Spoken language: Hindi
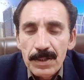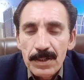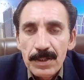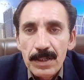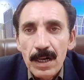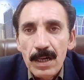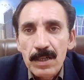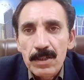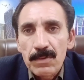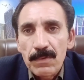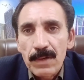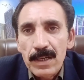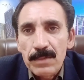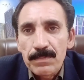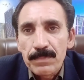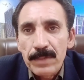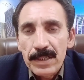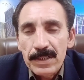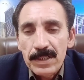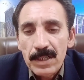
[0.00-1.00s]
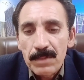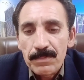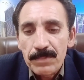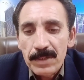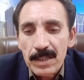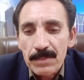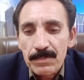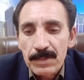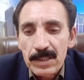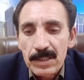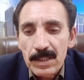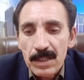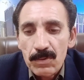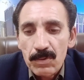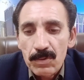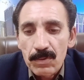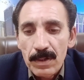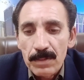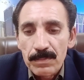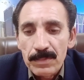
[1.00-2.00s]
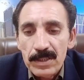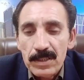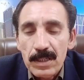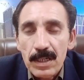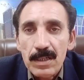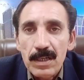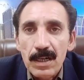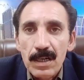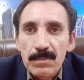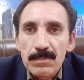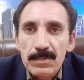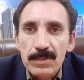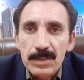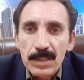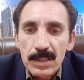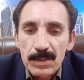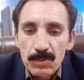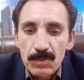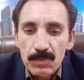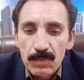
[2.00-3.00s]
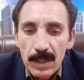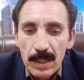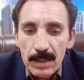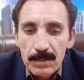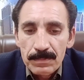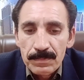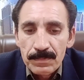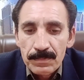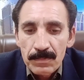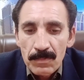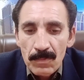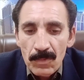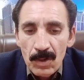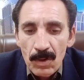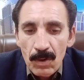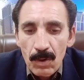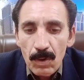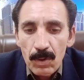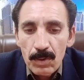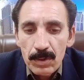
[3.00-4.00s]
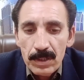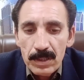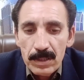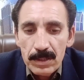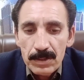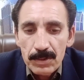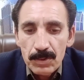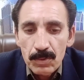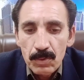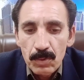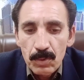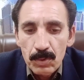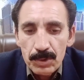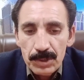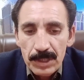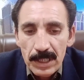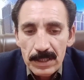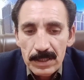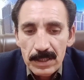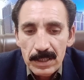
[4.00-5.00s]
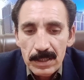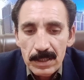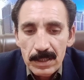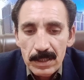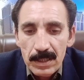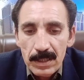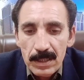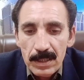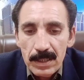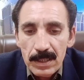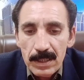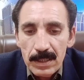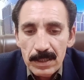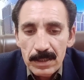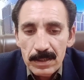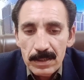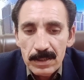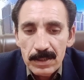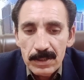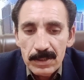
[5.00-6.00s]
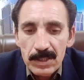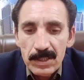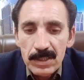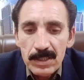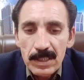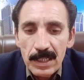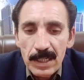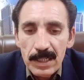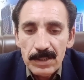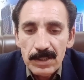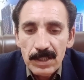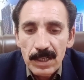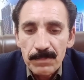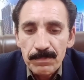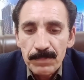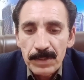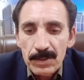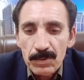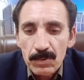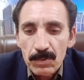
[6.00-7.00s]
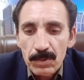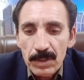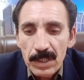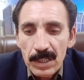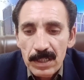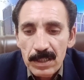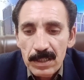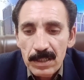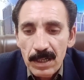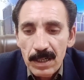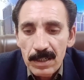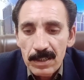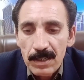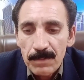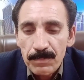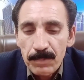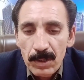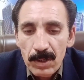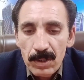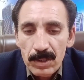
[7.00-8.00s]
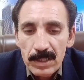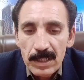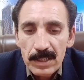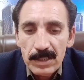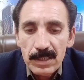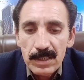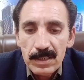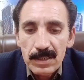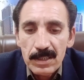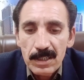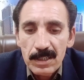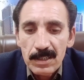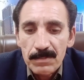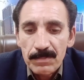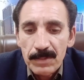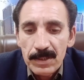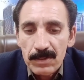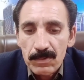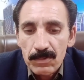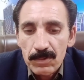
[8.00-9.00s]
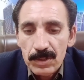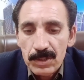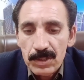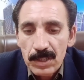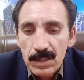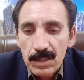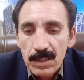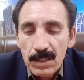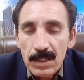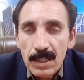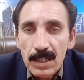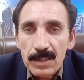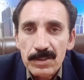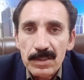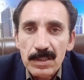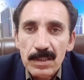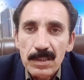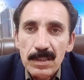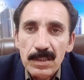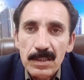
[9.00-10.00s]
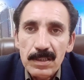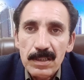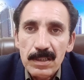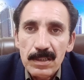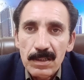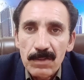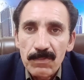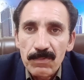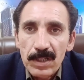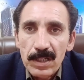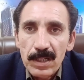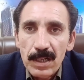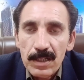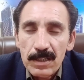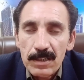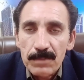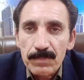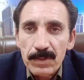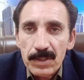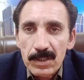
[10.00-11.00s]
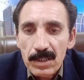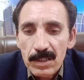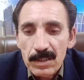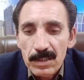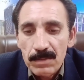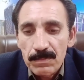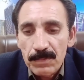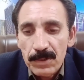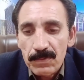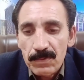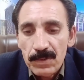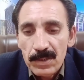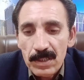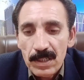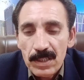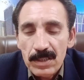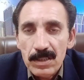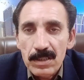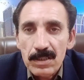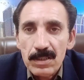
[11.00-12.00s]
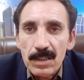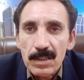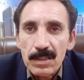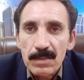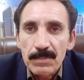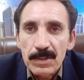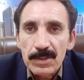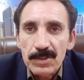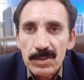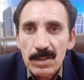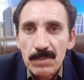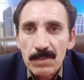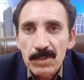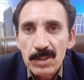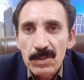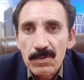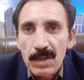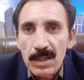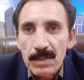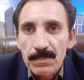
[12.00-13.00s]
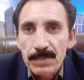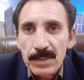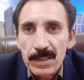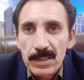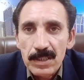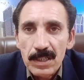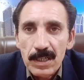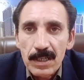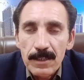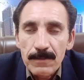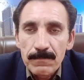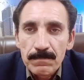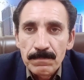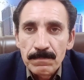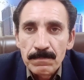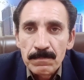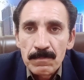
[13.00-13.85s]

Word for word: नॉन डेवलप है यहाँ पे अभी तक कोई डेवलपमेंट का काम नहीं हुआ और जो सेक्टर डी है यहाँ पे जो एक कनाल का प्लॉट है ये तकरीबन कोई सत्तर लाख से ले कर नबे लाख रुपये के इन बिटवीन है ये तकरीबन सेमी डिवेलप एरिया है